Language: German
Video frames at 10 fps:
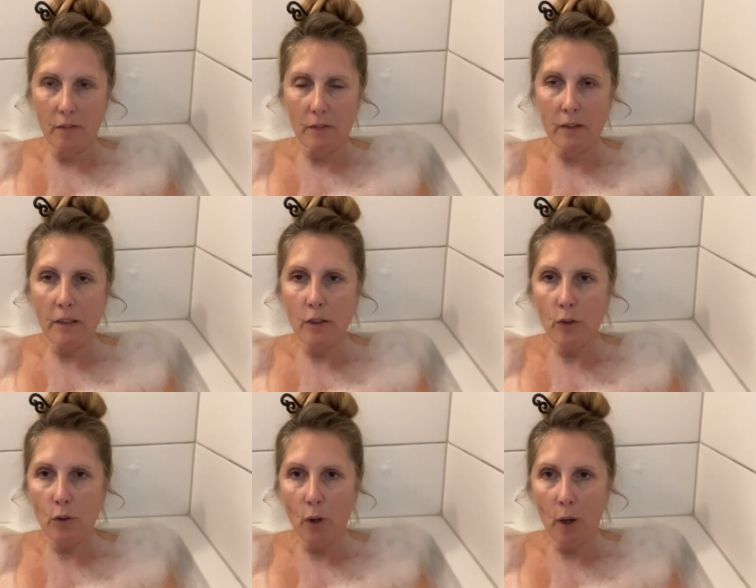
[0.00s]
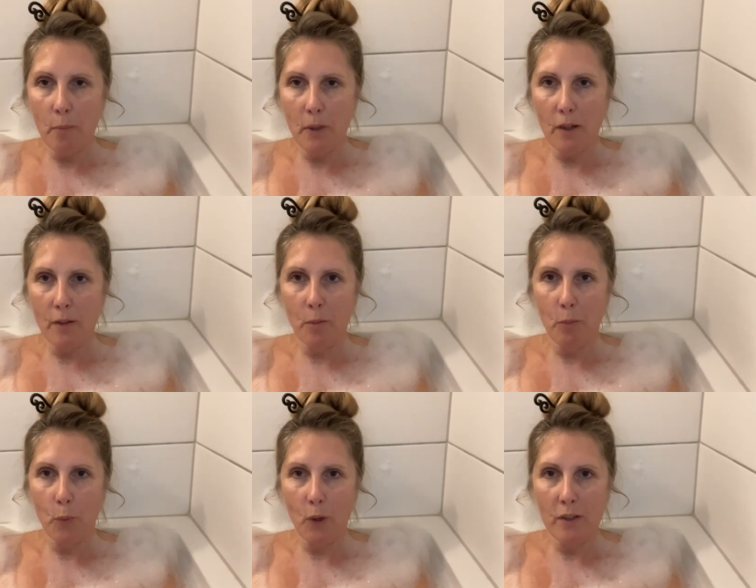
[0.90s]
Wir sind in Körper
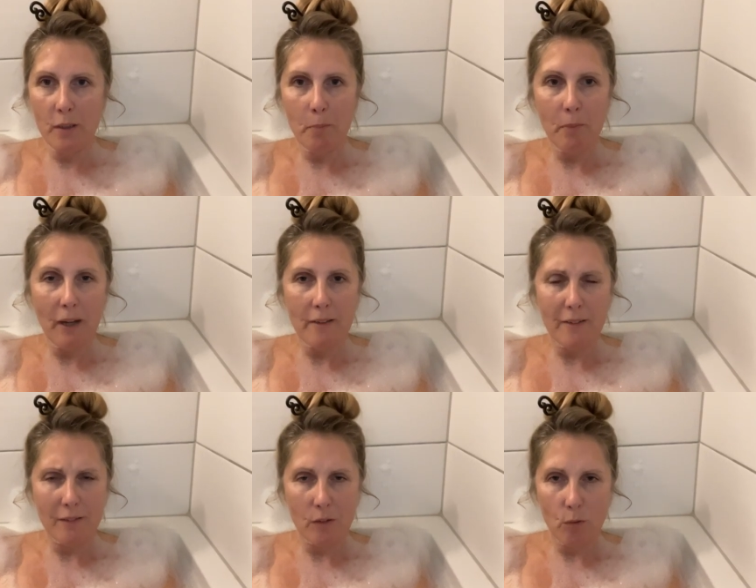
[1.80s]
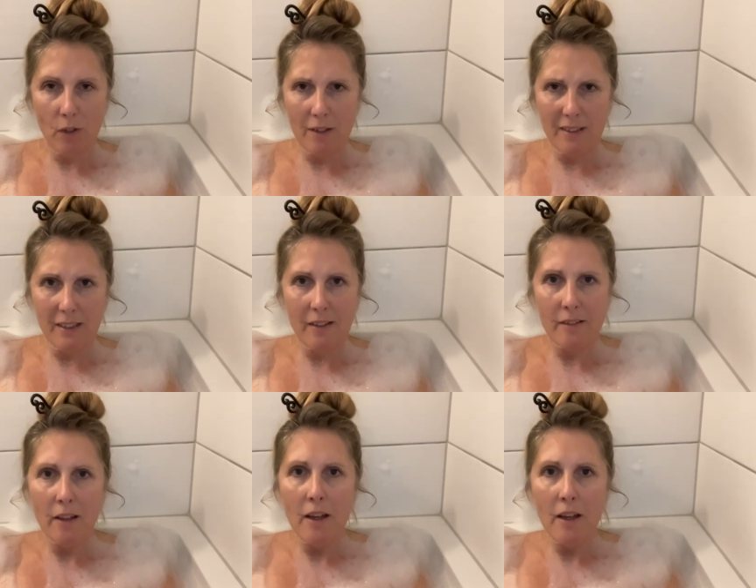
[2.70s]
geboren, die passen oder nicht.